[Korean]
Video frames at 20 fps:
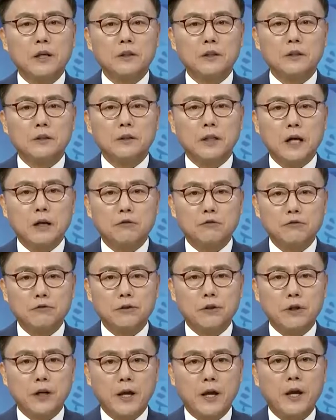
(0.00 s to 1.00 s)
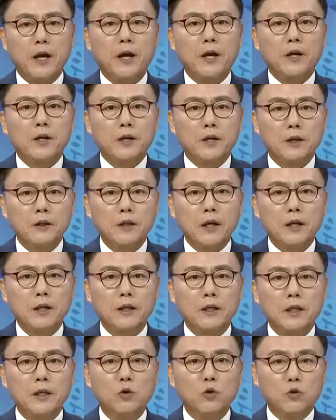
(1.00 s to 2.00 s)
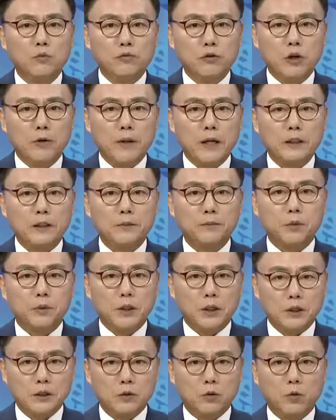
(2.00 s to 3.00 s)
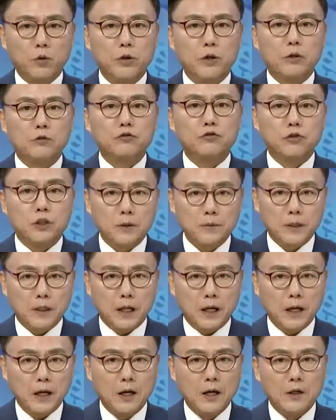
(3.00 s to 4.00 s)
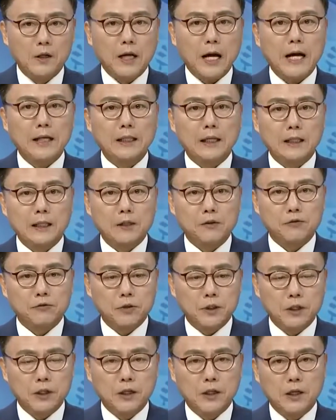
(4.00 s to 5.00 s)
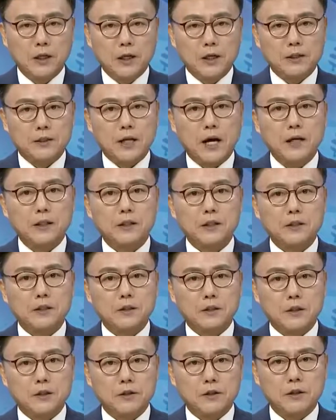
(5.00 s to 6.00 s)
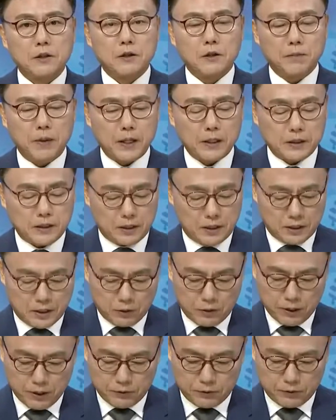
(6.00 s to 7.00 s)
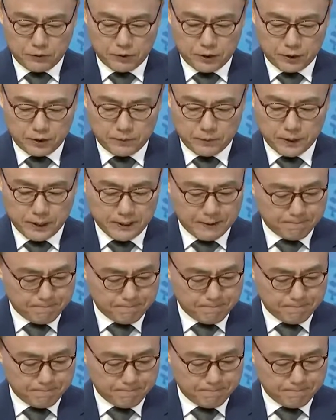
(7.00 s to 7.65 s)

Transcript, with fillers: 정당 우선의 현행 기호 부여 방식보다는 오히려 추첨제나 음. 가나다 순이 상식적인 선거 방식이라고 할 수 있습니다.